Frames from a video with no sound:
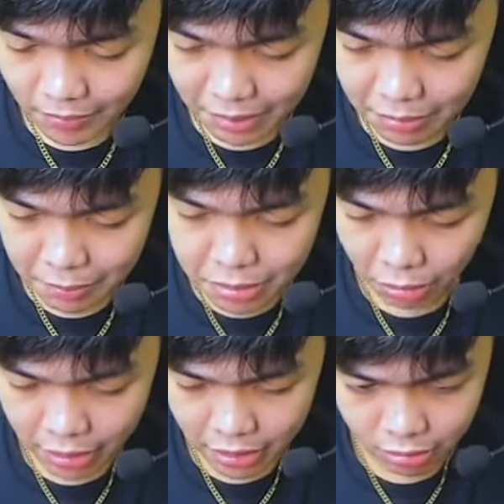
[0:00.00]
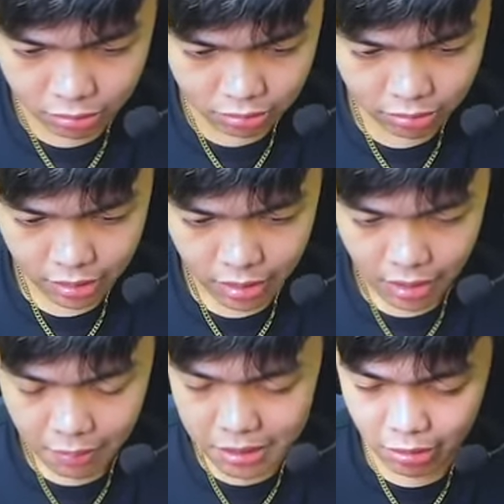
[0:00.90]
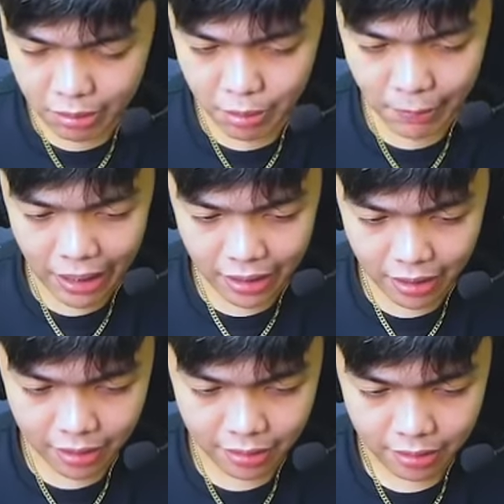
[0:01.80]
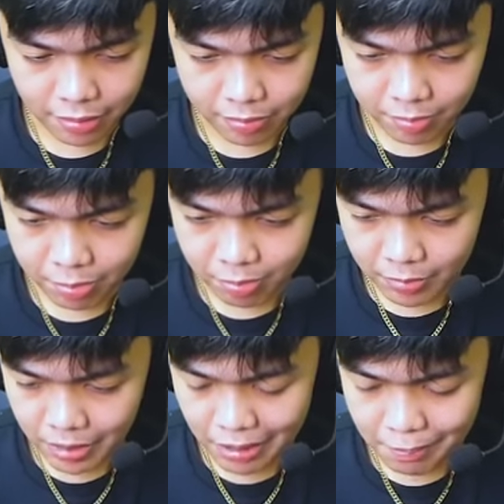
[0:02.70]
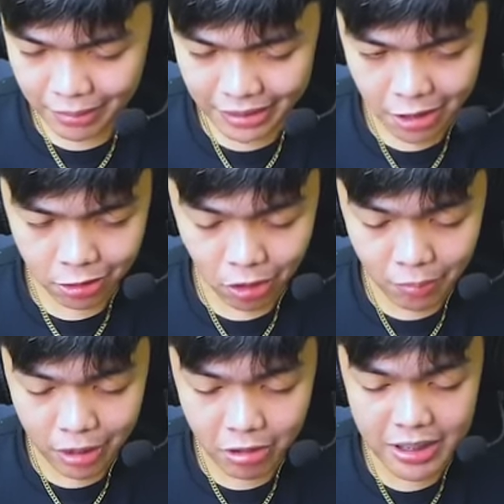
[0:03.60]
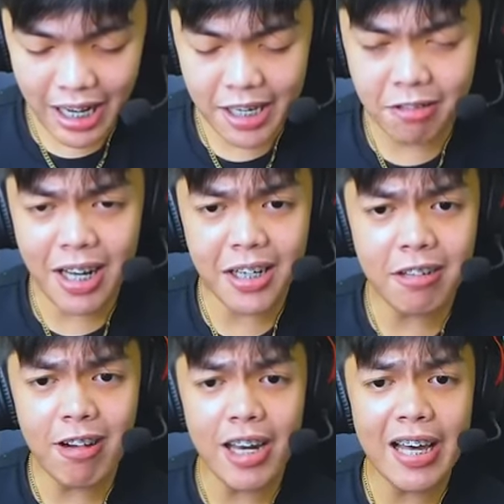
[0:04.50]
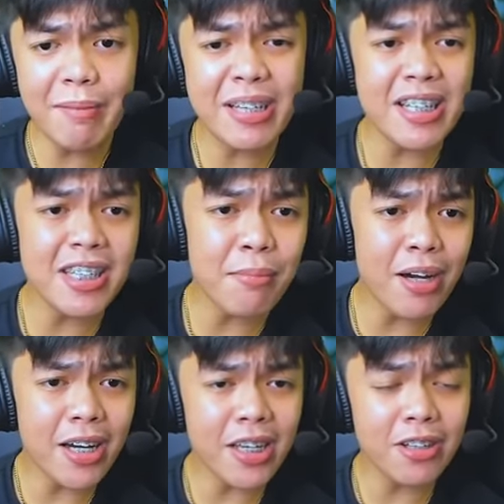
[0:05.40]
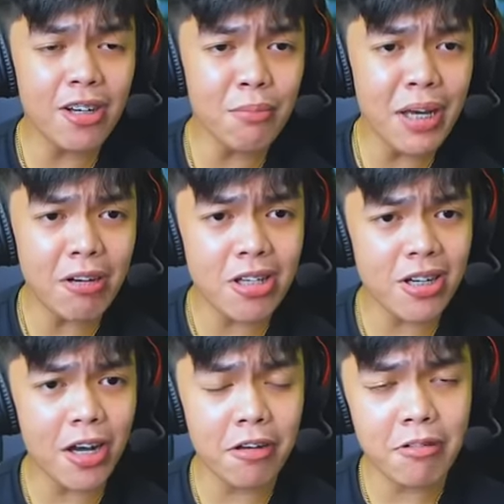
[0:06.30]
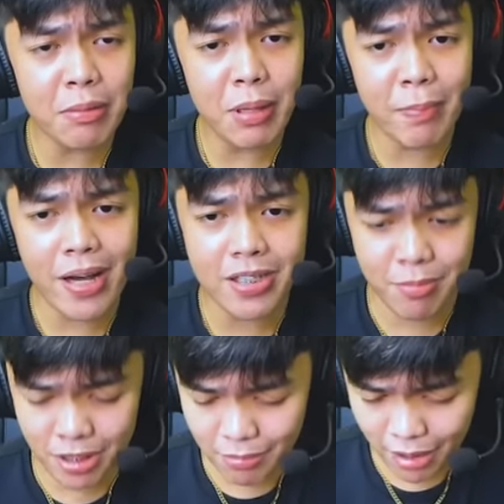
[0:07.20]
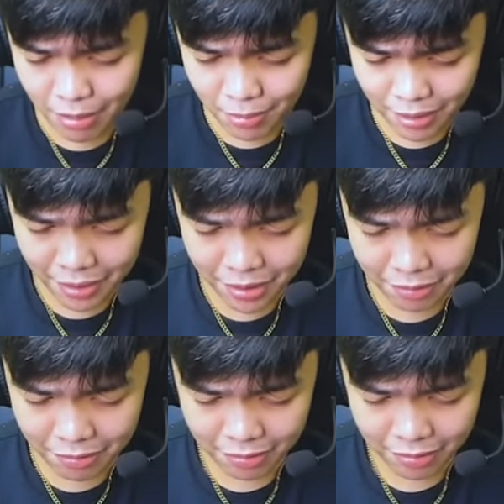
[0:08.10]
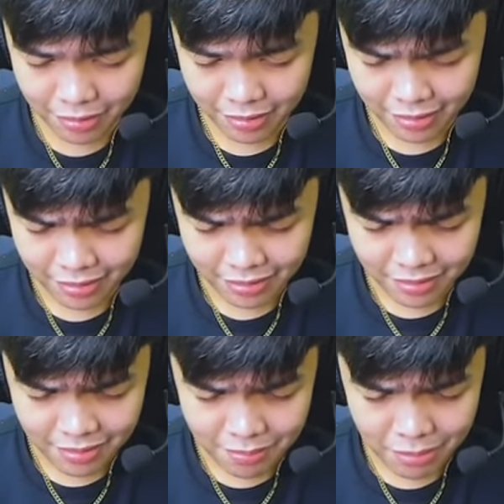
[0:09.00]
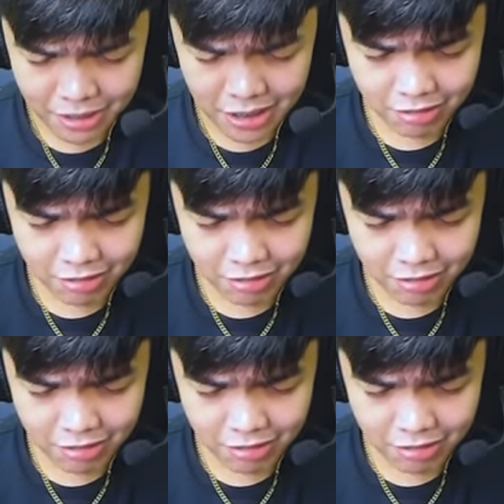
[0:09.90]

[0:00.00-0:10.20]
Papasukin nyo oh. Pasukin mo par. Patayin ko tong ano eh. Na, yung nananong kalaban kasi mga idol, idolo oh, meron siyang ano, hindi eh, passive siya mga pare. Patayin